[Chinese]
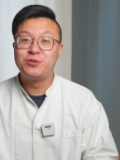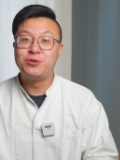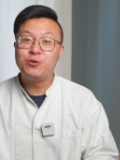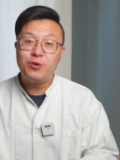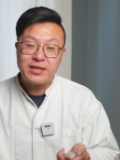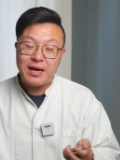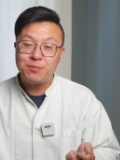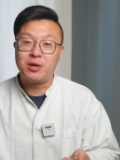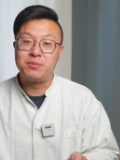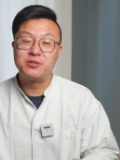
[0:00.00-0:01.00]
由于我戴
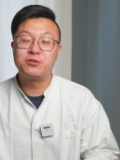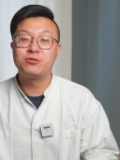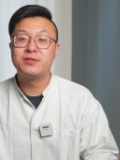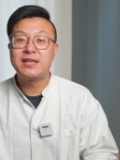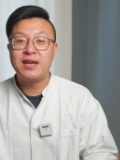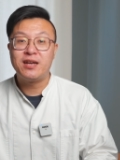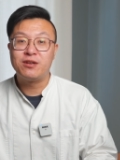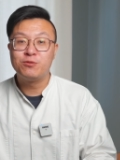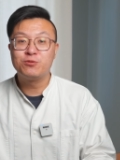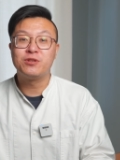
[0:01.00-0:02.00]
表平时都是
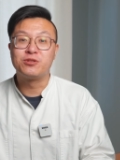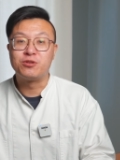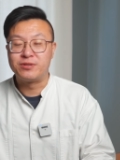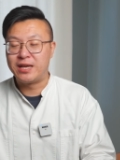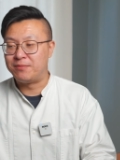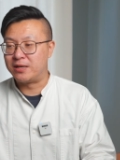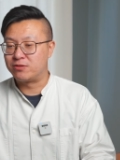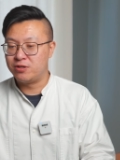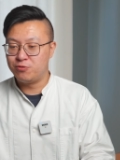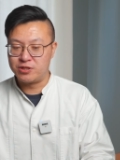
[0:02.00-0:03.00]
在工作的时候戴嘛，
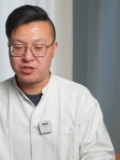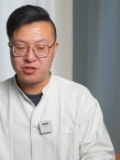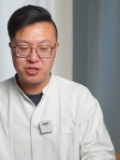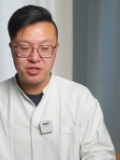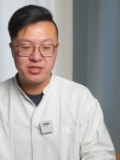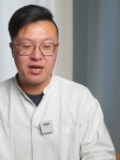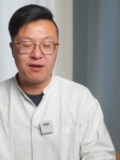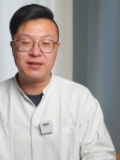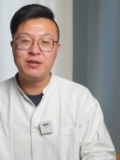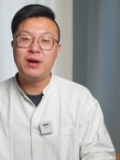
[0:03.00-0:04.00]
所以我其实是
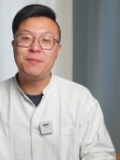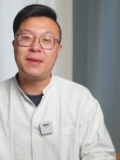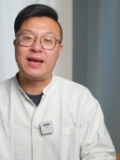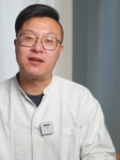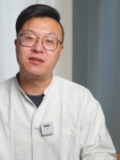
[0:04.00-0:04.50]
想另外买一